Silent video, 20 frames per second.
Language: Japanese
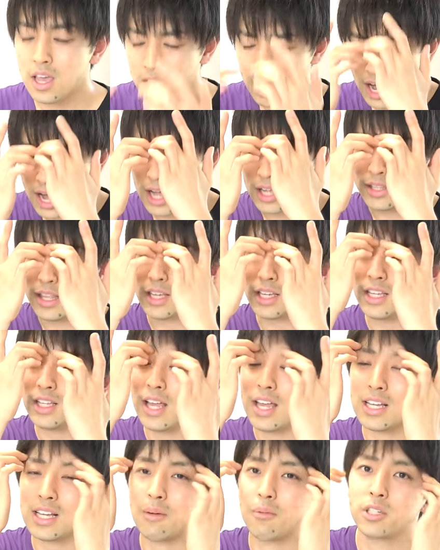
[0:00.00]
ああ、でき
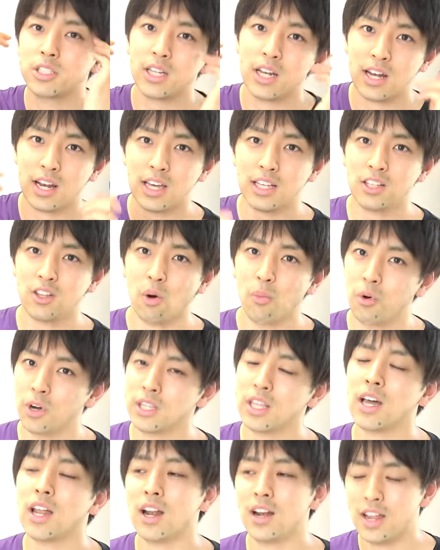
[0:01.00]
ないかもしれないって思
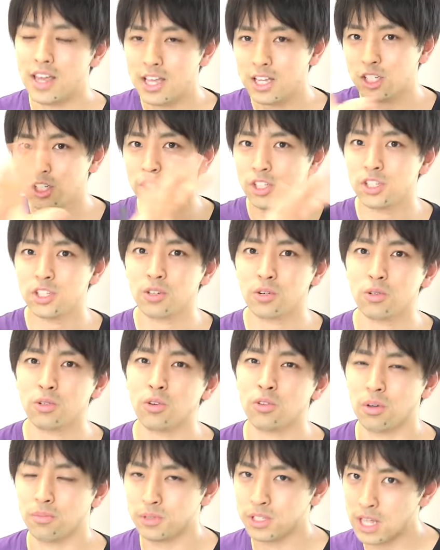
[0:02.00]
いながら練習すること
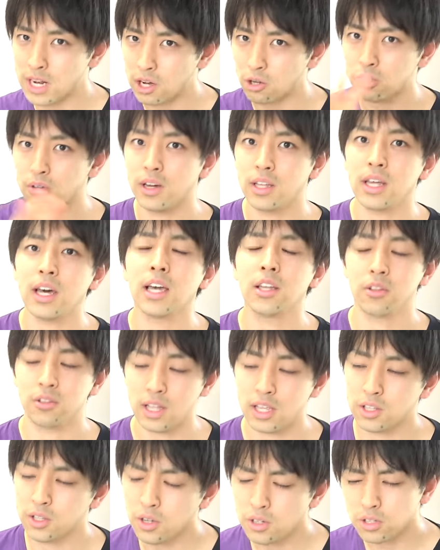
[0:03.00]
ほど無駄なことはないの
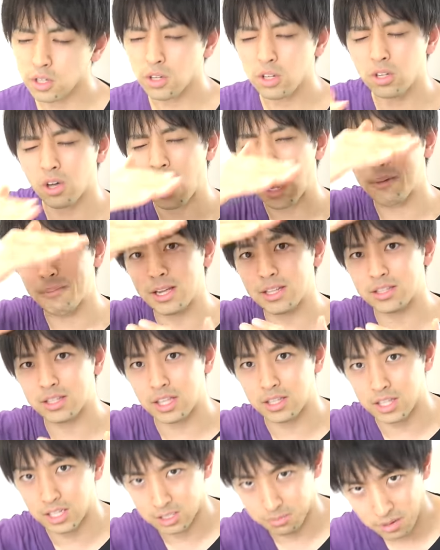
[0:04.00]
で、どんどんどんどんハマっ
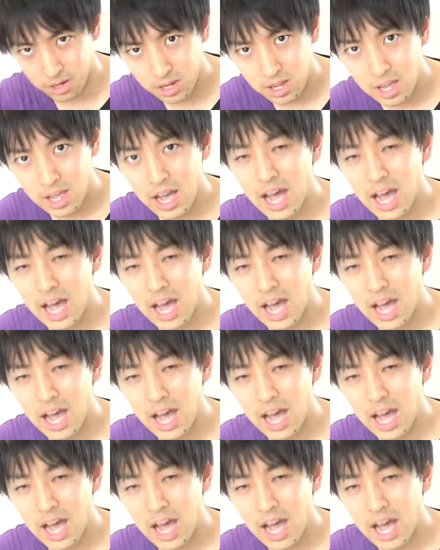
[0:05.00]
ていってしまう。